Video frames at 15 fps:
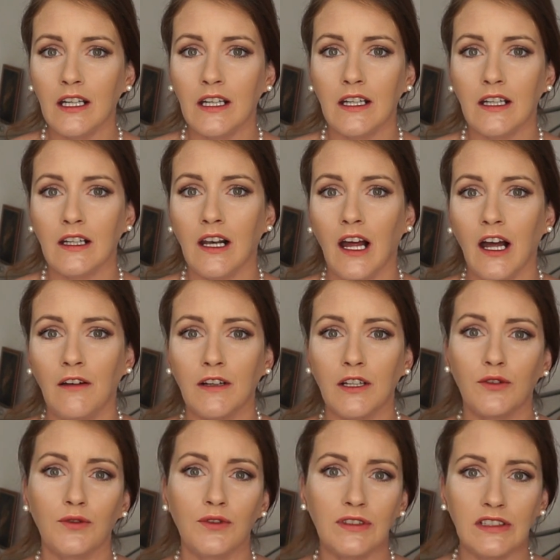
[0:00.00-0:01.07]
Et là
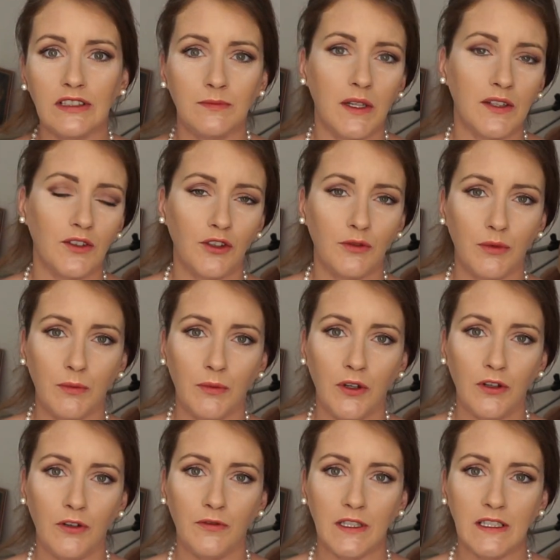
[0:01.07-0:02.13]
avec tout ce qui se passe en ce
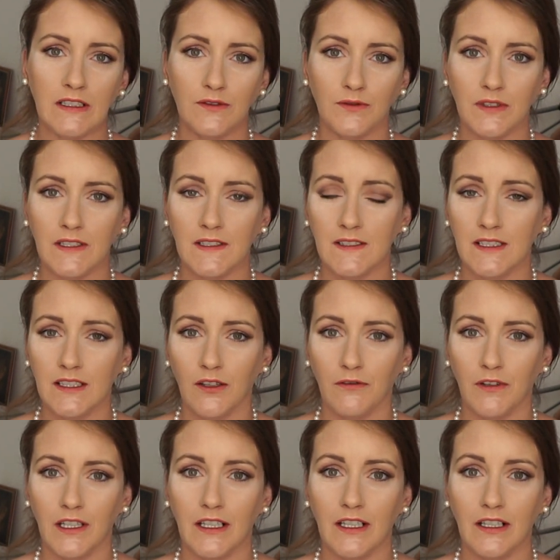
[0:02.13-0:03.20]
moment, en fait ils ont décidé
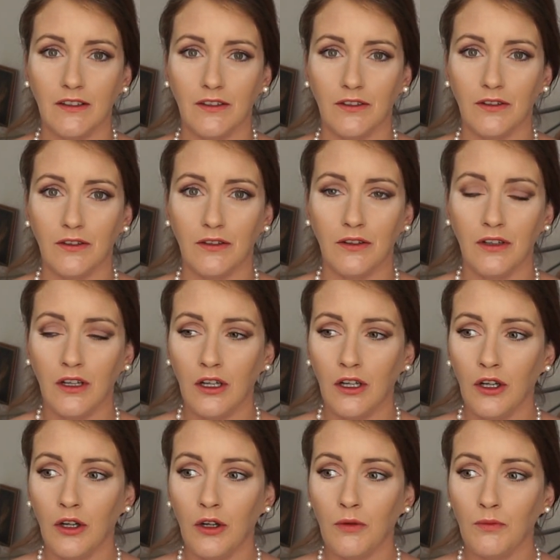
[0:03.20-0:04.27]
d'envoyer euh,
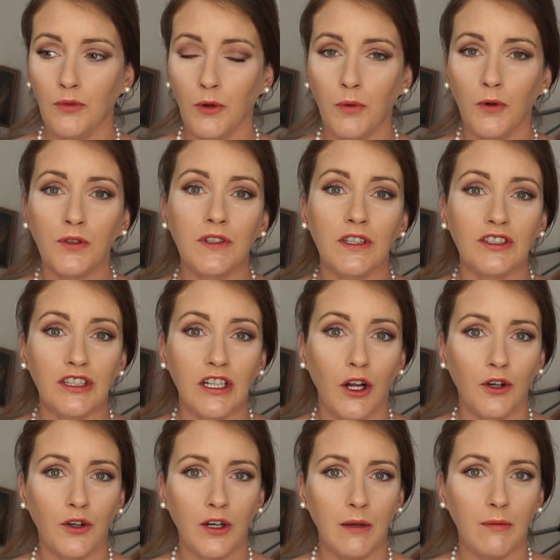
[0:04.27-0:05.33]
pour protéger
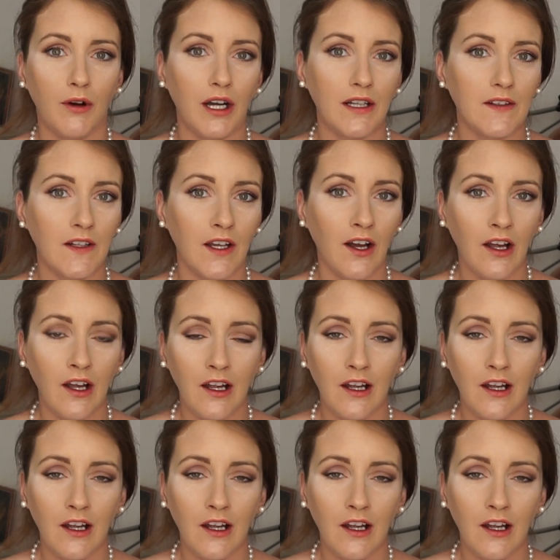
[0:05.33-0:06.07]
leurs collaborateurs